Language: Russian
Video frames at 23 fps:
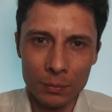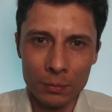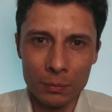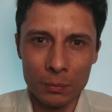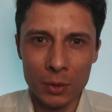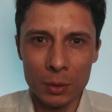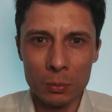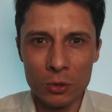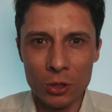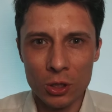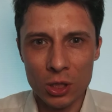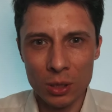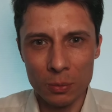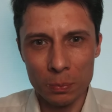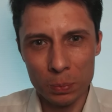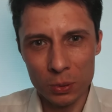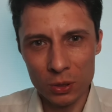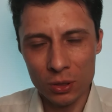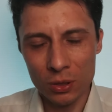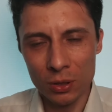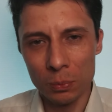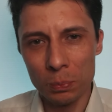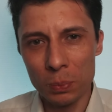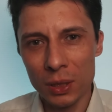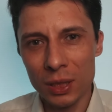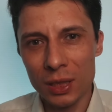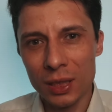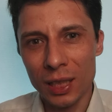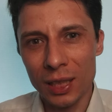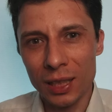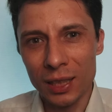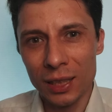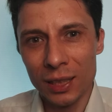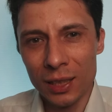Мы можем поступить
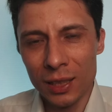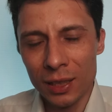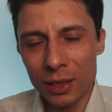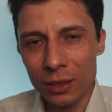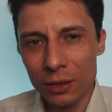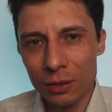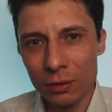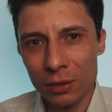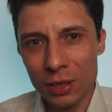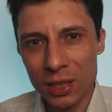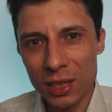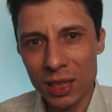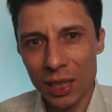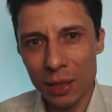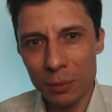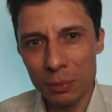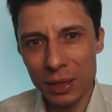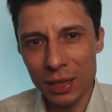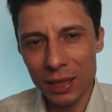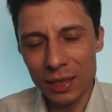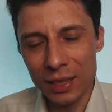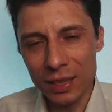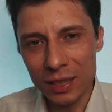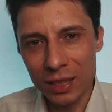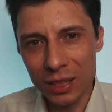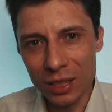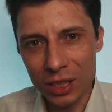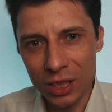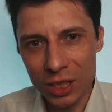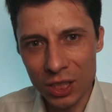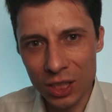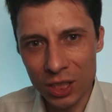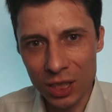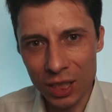как тот самый
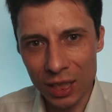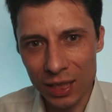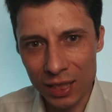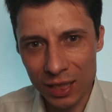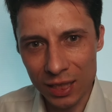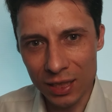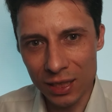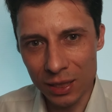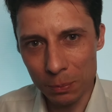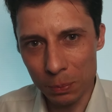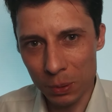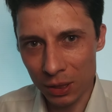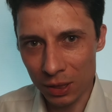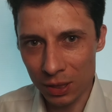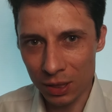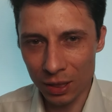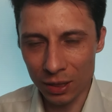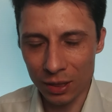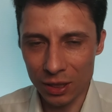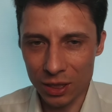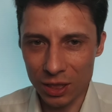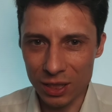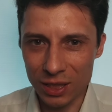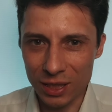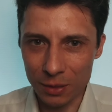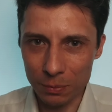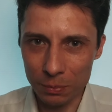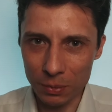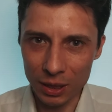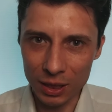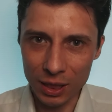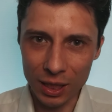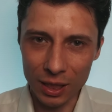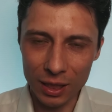несчастный персонаж из
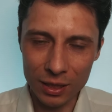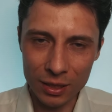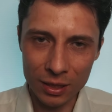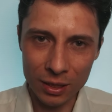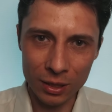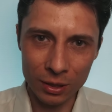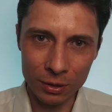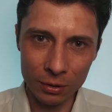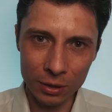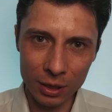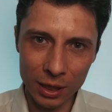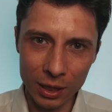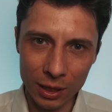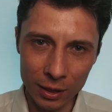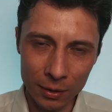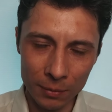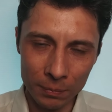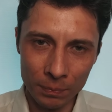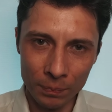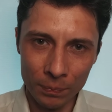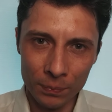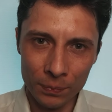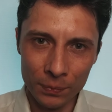моей истории,